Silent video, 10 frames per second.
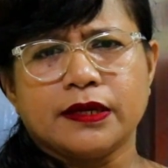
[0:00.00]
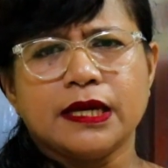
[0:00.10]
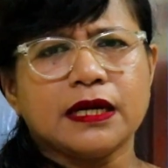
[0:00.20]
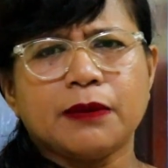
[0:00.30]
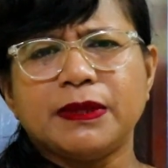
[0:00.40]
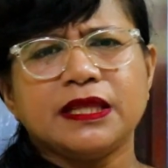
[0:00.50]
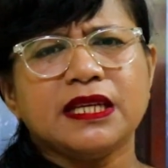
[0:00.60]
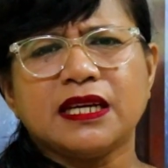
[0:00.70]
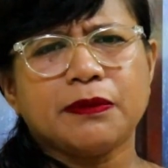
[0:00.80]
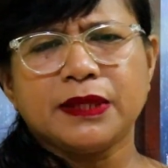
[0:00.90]
dan
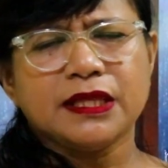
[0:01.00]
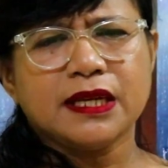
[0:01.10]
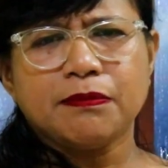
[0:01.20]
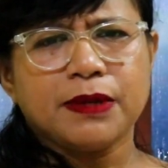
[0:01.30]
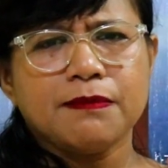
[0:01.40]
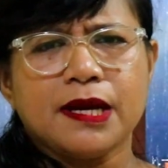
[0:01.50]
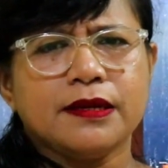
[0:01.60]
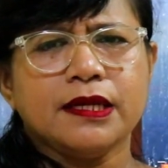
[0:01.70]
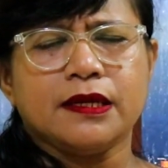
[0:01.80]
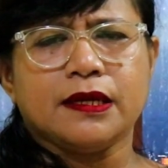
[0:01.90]
kepentingan-kepentingan
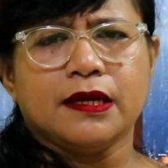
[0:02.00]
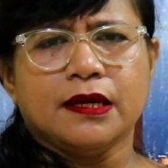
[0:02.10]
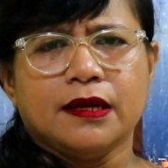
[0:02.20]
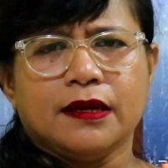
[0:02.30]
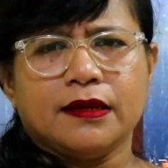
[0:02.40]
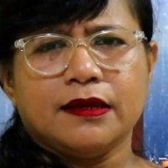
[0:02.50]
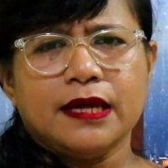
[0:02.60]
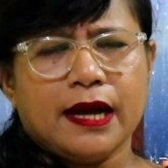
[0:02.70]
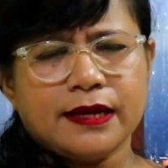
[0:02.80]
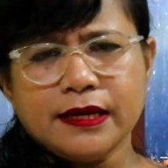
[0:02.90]
pribadi
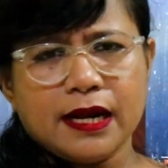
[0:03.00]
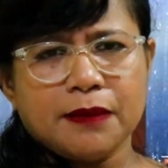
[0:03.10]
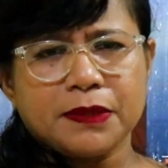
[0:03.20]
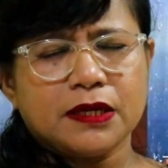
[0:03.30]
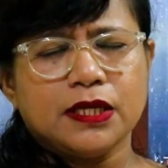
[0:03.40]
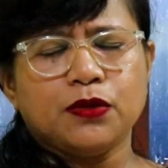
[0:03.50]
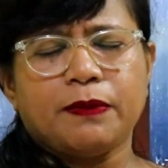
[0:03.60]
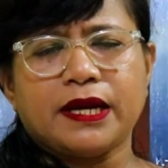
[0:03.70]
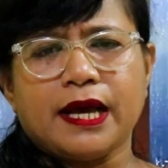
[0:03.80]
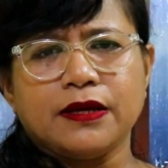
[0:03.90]
yang ada dalam
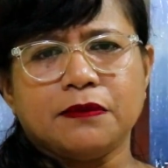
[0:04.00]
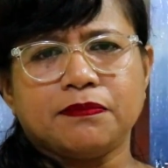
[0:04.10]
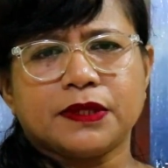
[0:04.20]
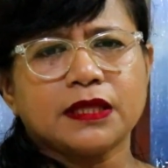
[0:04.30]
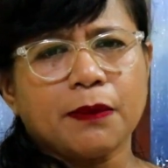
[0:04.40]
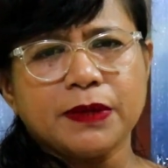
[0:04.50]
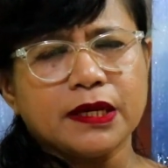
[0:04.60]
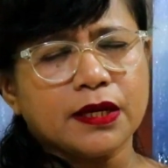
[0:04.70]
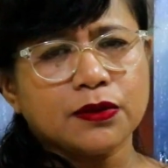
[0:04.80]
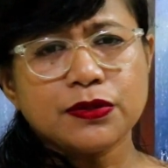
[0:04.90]
kehidupan Ayub, tetapi
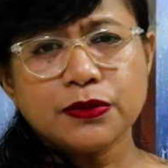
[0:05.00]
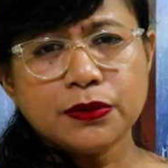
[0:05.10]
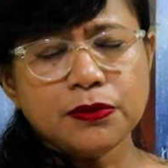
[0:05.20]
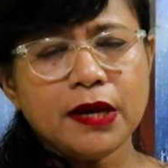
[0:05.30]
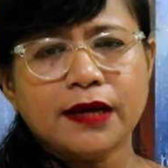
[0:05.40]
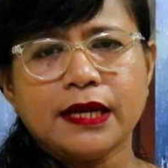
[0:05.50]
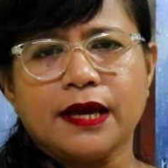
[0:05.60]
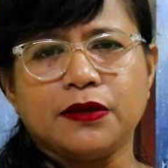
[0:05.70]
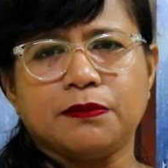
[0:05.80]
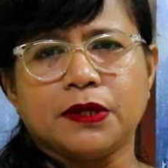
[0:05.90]
dengan kesungguhan
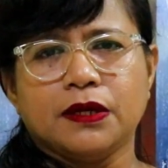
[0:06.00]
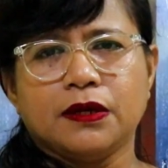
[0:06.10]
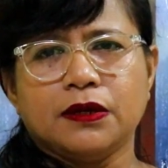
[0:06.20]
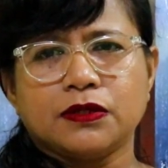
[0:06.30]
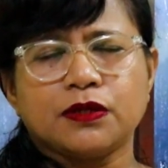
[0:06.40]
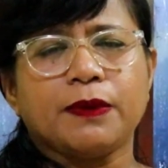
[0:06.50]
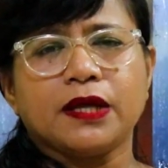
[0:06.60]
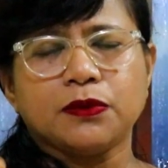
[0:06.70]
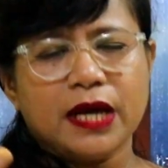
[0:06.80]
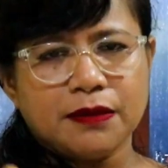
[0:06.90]
Ayub,
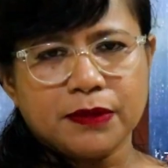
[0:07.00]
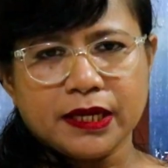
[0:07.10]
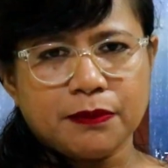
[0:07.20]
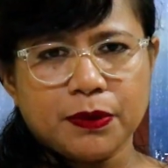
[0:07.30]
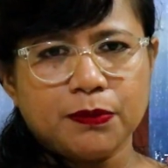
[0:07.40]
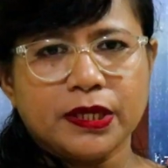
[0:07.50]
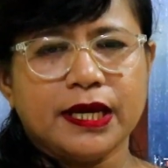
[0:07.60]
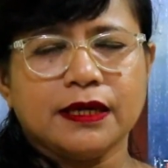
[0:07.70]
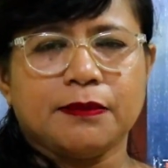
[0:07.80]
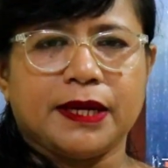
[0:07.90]
supaya Tuhan berikan
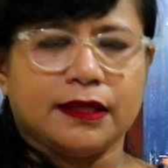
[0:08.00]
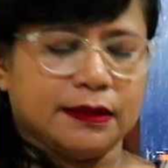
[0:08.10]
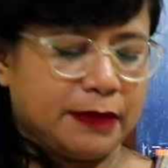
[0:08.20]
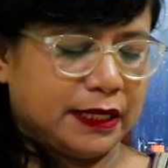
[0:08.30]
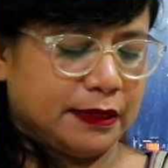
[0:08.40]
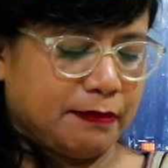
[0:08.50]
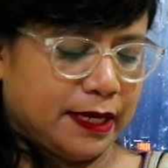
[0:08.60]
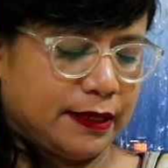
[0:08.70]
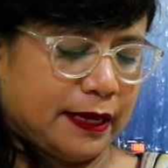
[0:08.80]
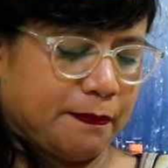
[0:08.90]
pemulihan kepada
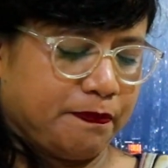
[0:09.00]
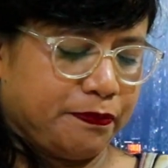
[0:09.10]
teman-temannya.